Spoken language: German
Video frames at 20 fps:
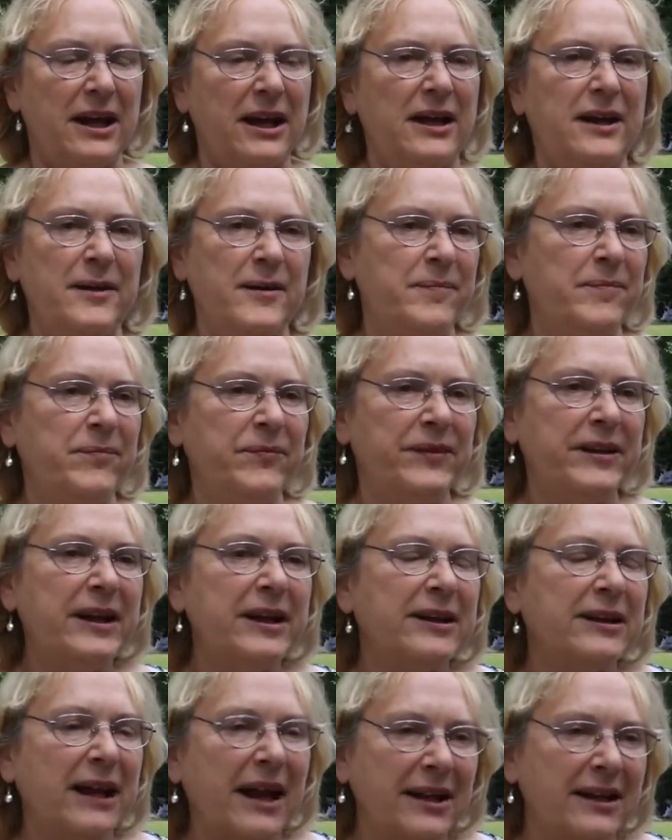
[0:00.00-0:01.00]
ähm,
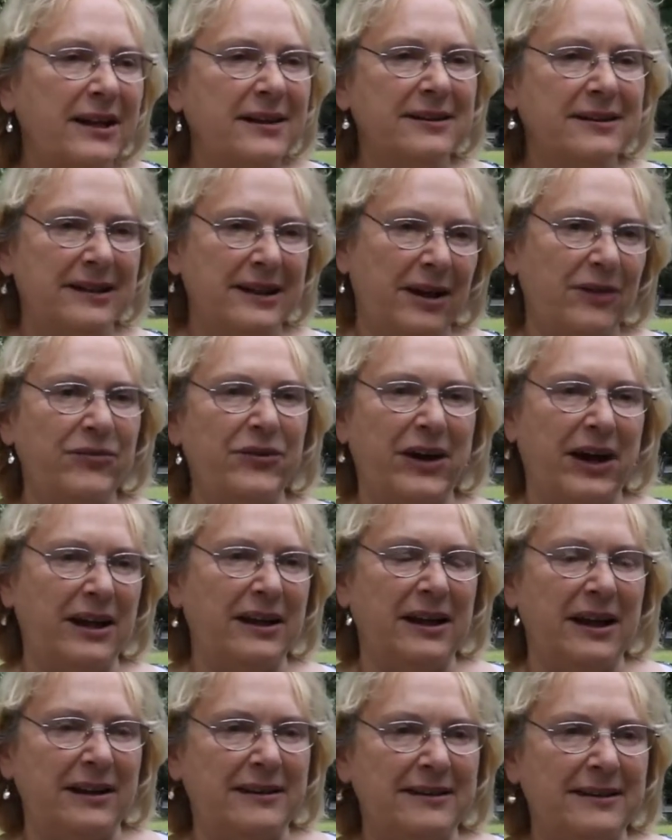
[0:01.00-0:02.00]
die ich anders nicht
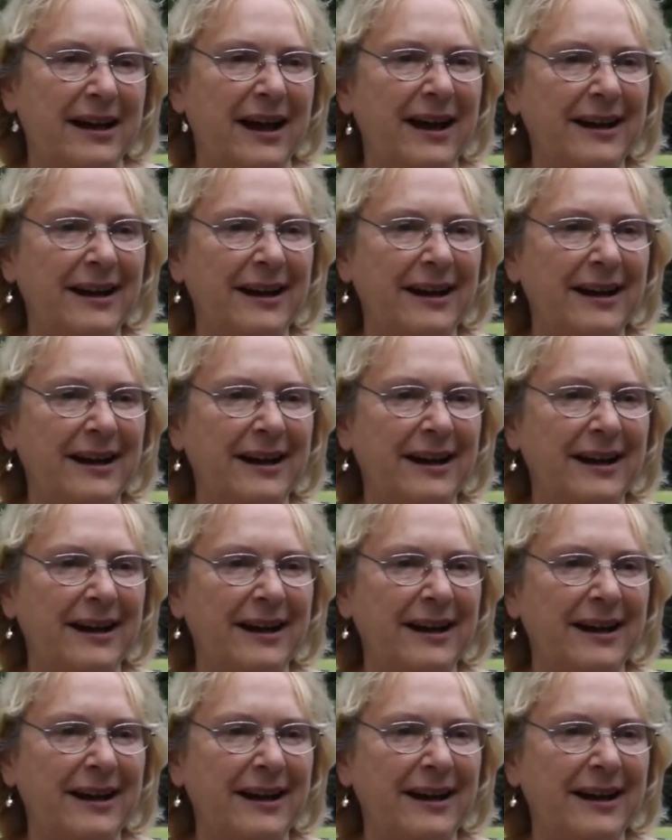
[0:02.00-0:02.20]
erfahren hätte.